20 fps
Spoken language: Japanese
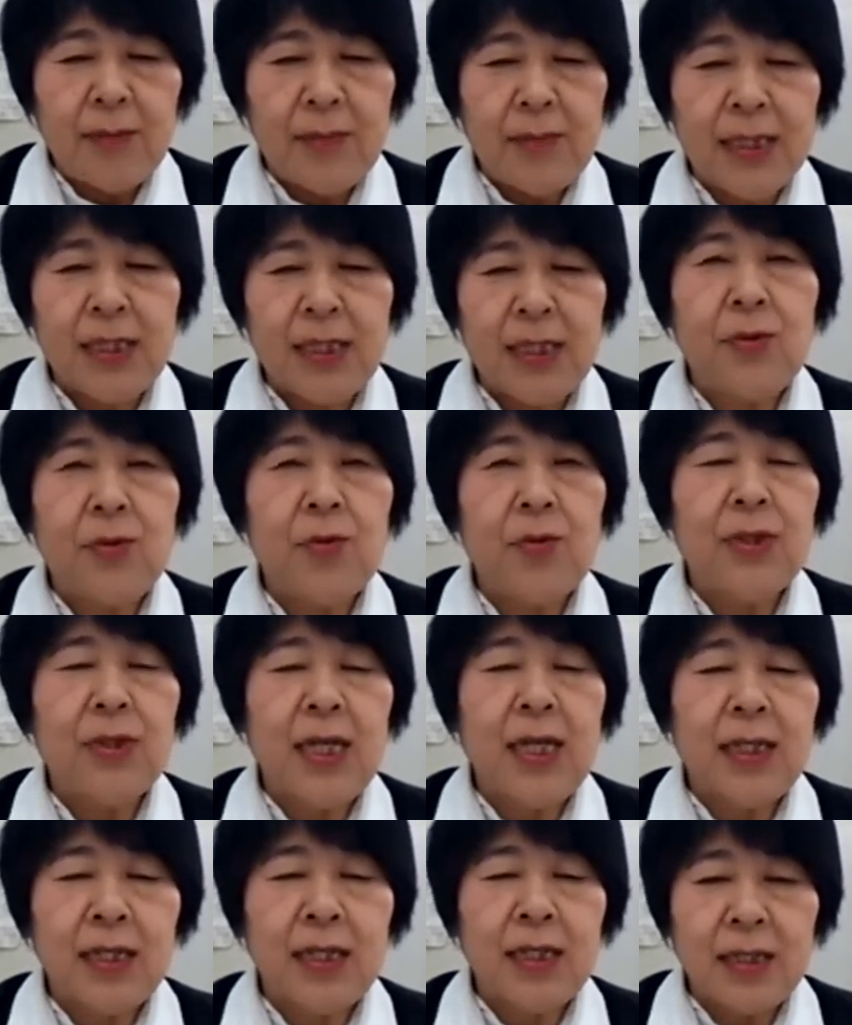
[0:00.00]
町の
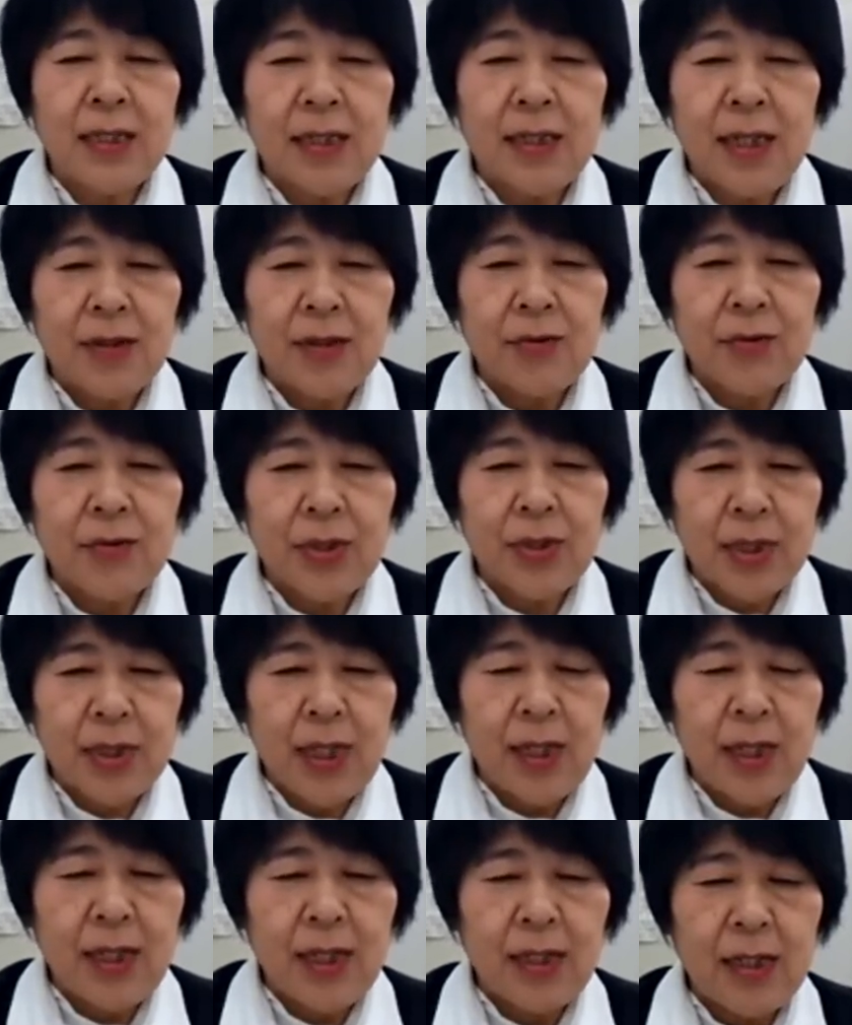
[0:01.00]
電気屋さんとし
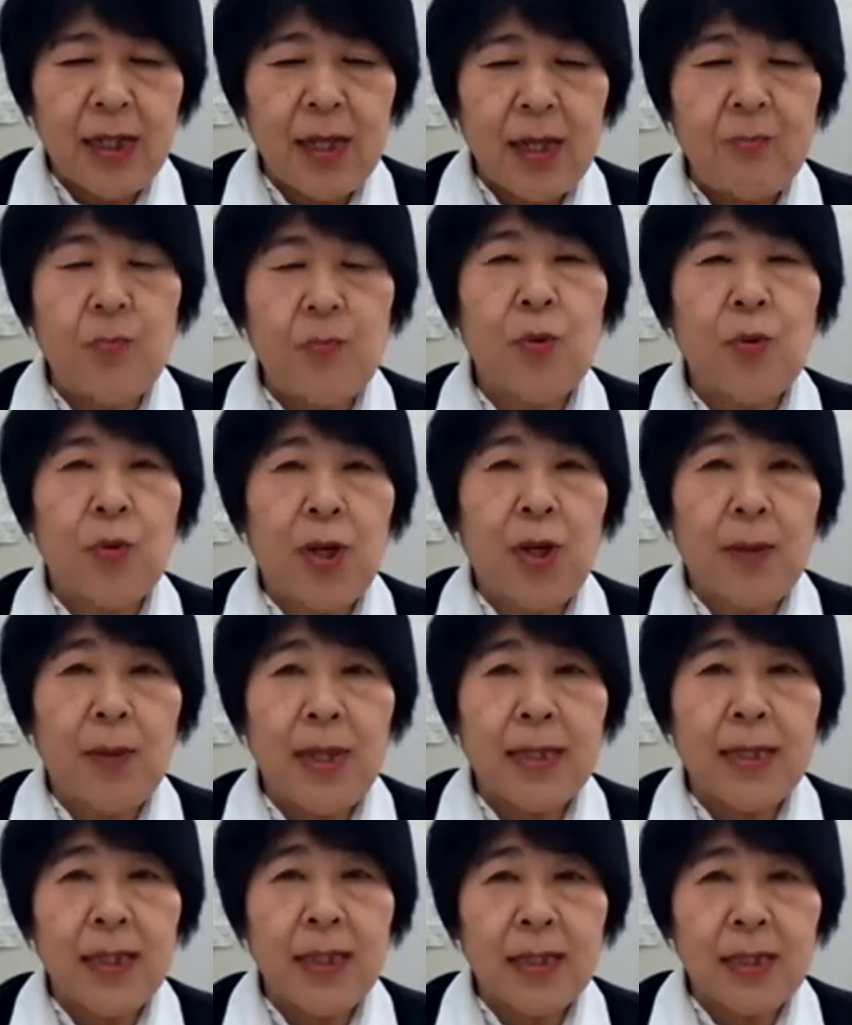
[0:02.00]
て店舗を
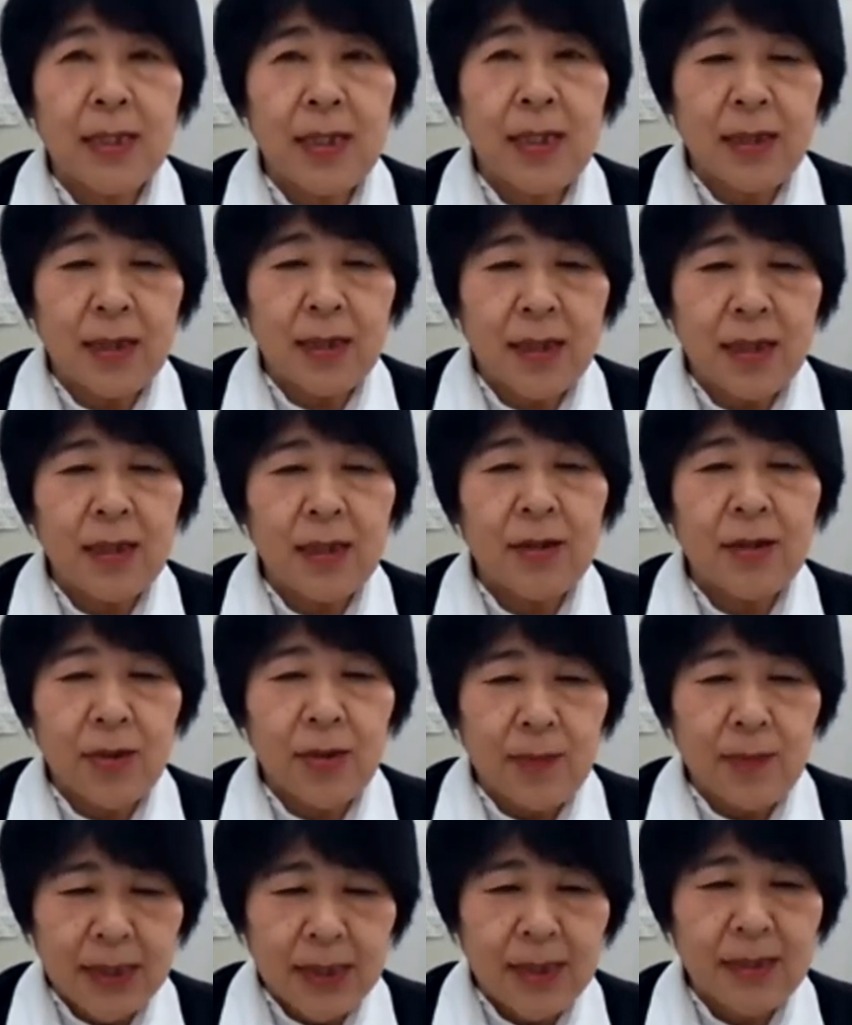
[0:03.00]
構えさせていただいてお
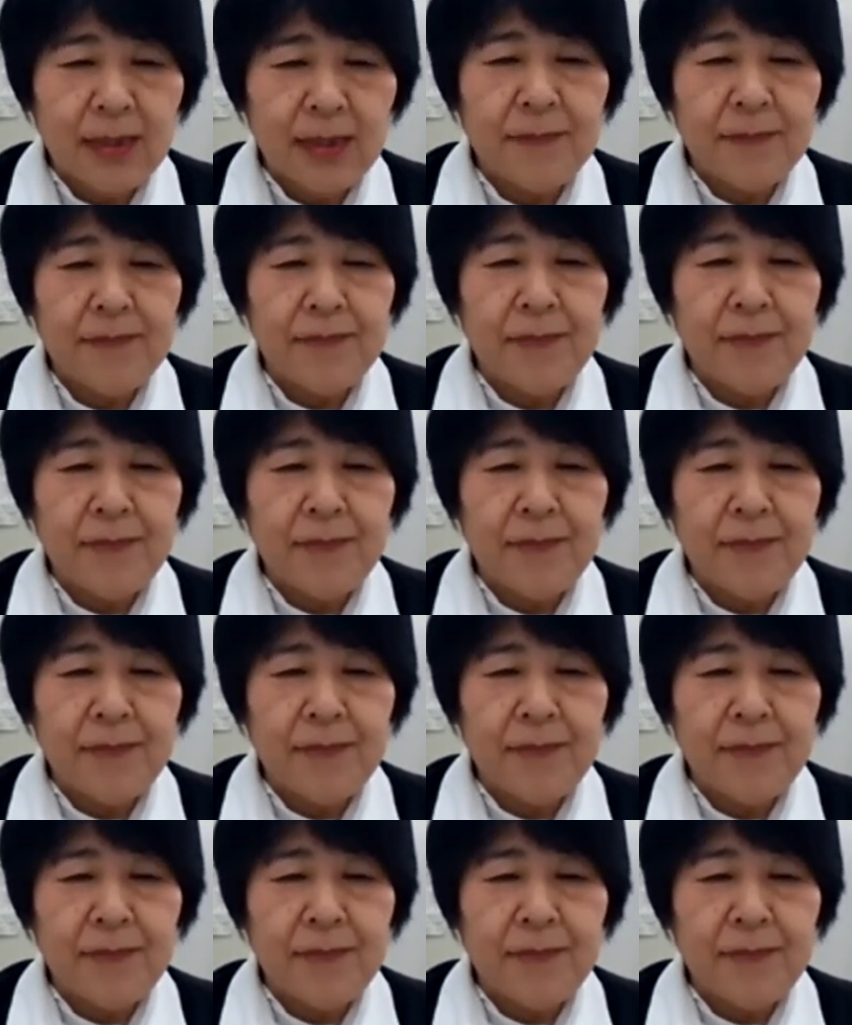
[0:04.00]
ります。